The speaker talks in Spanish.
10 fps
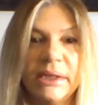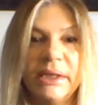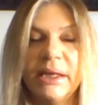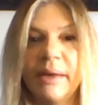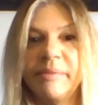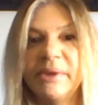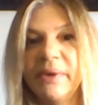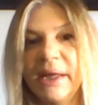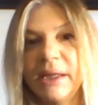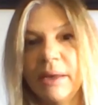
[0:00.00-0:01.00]
clínica
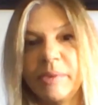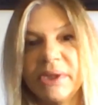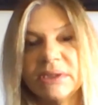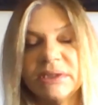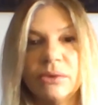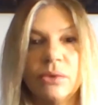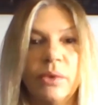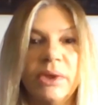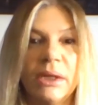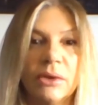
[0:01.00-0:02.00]
privada, puede ser un
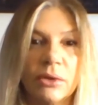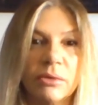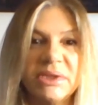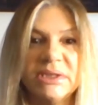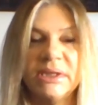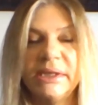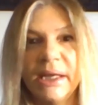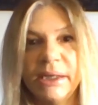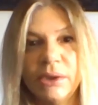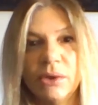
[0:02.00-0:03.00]
cuidador
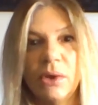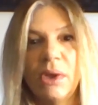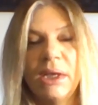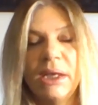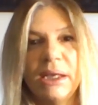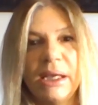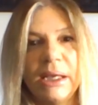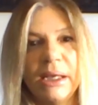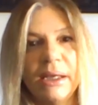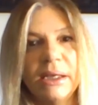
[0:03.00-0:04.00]
domiciliario,
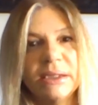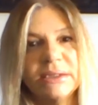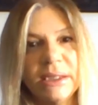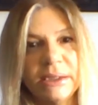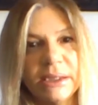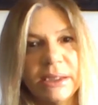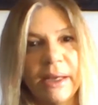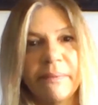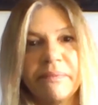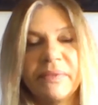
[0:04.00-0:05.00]
eh,
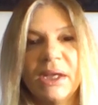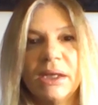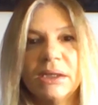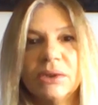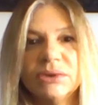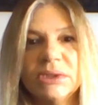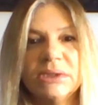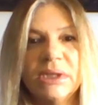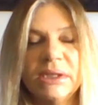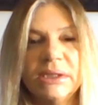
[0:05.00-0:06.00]
etcétera.
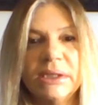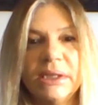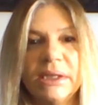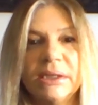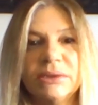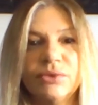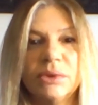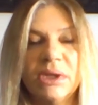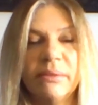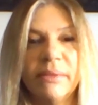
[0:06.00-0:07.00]
Entonces, este es
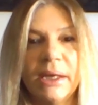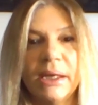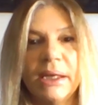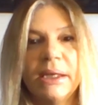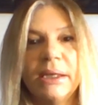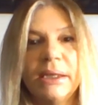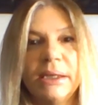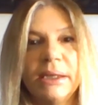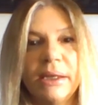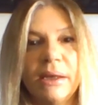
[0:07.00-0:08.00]
un tema
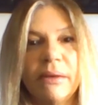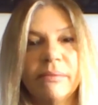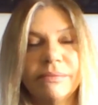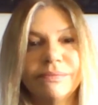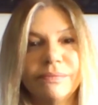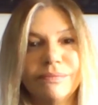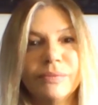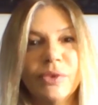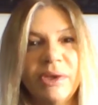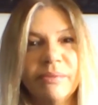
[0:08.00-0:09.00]
eh,
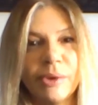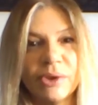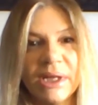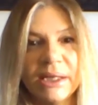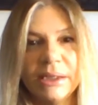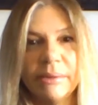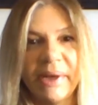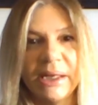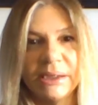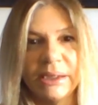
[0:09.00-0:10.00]
muy importante
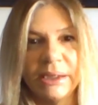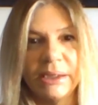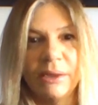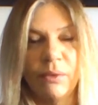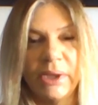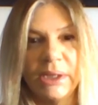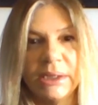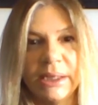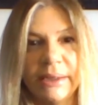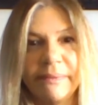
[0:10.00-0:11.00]
para tener en
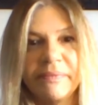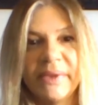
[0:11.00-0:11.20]
cuenta.